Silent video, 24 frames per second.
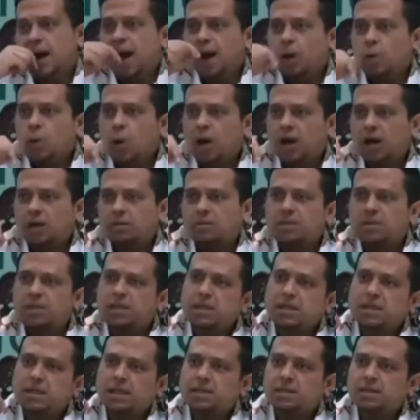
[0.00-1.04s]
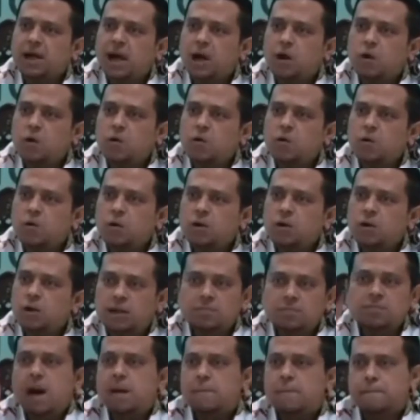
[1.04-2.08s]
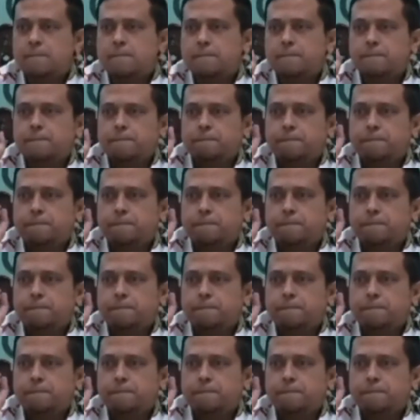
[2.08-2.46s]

Aku akan menjadikan kau imam.